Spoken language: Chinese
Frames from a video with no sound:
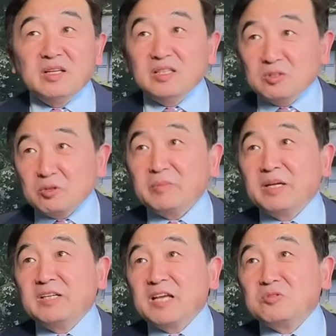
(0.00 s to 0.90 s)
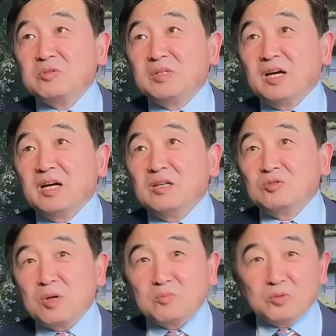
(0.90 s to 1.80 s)
英国的《每日电讯》呢，
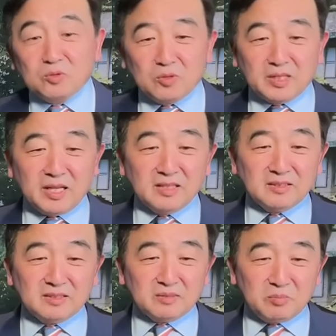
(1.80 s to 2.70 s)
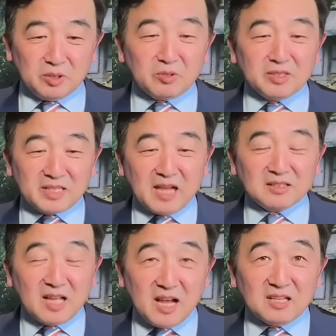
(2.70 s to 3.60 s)
川普昨天明确讲，
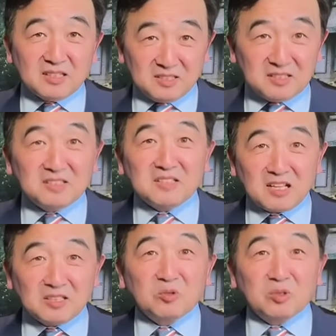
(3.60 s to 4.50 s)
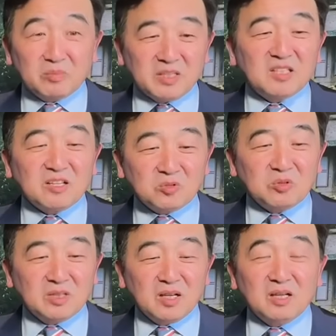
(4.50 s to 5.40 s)
他很欣赏英国的《每日电
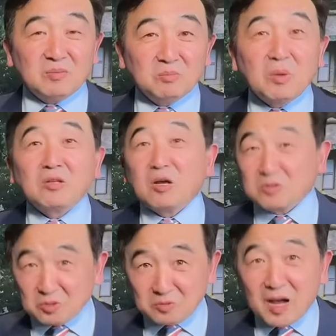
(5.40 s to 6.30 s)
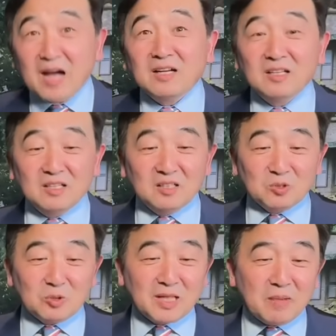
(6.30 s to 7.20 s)
讯》的。报道手法和
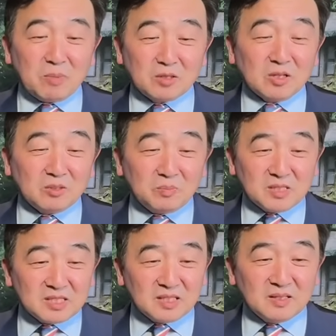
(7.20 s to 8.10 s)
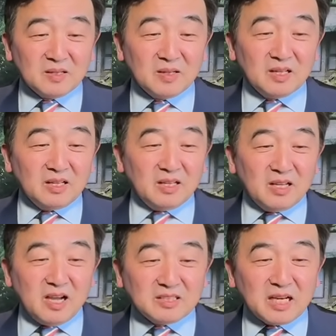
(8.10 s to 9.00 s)
对他报道的本身，
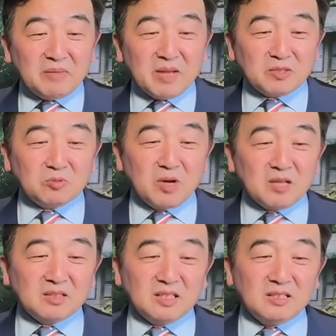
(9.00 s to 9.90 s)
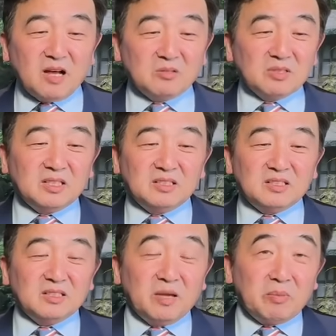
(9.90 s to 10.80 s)
啊，这里面主要提到，其
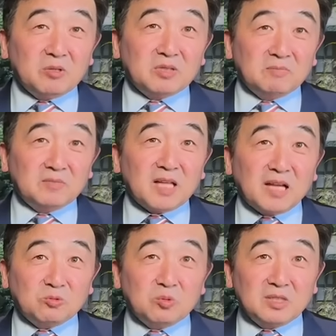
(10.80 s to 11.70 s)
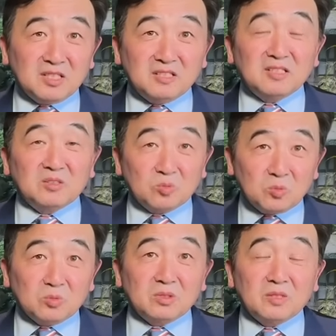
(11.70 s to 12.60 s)
实也没有什么太多新鲜的
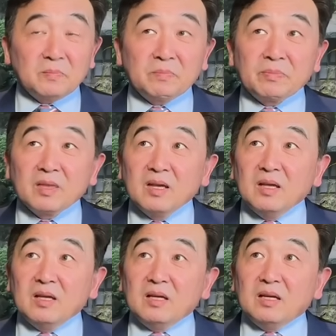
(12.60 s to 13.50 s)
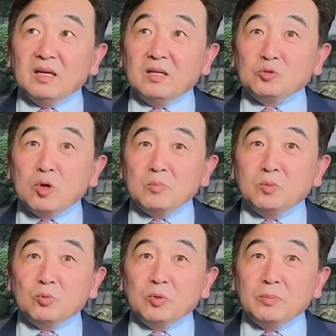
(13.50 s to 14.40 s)
故事。呃，川
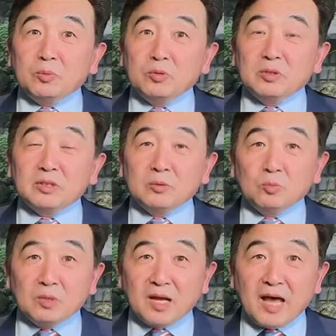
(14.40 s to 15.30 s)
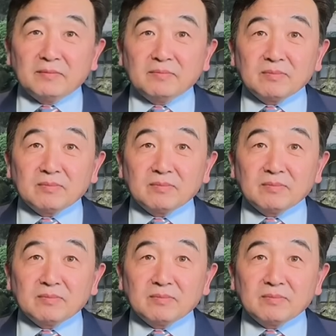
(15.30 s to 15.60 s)
普会迫使乌克兰